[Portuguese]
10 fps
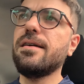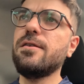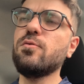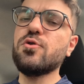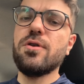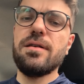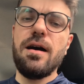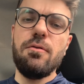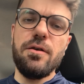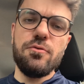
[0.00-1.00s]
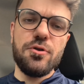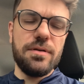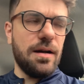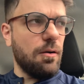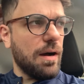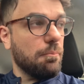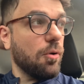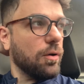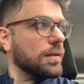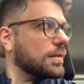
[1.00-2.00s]
E um jornal, né, o jornal A
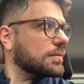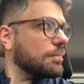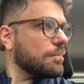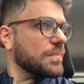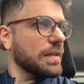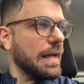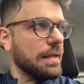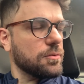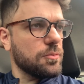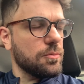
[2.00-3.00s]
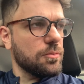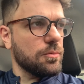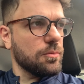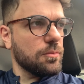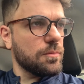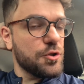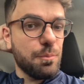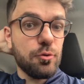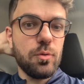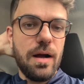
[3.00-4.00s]
Bola, lá do, de
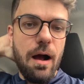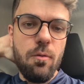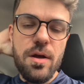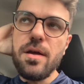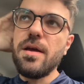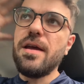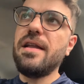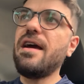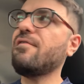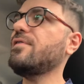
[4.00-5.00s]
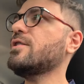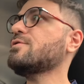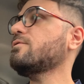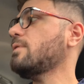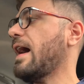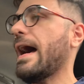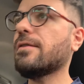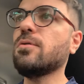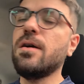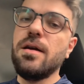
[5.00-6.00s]
Portugal, ele havia
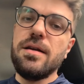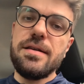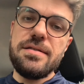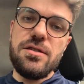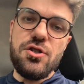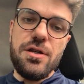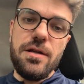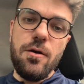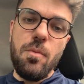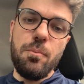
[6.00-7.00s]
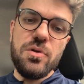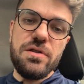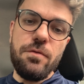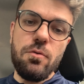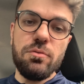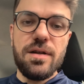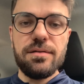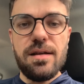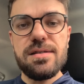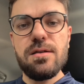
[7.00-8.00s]
divulgado que existiria uma possível
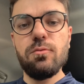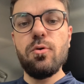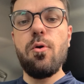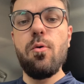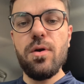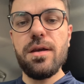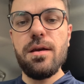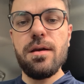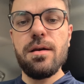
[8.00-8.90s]
contratação do Hulk